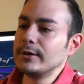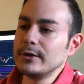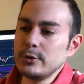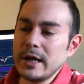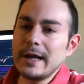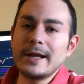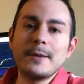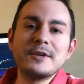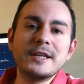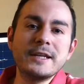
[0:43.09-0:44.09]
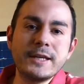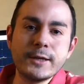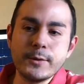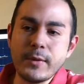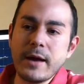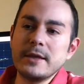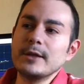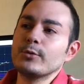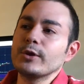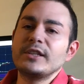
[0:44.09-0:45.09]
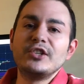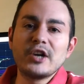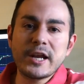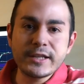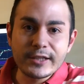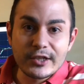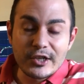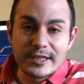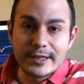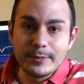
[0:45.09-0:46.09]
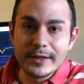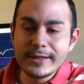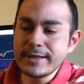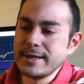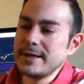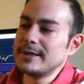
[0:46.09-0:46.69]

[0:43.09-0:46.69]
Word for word: üyelerden biri dedi ki ben dedi burada ticaret ateşesiyim dedi.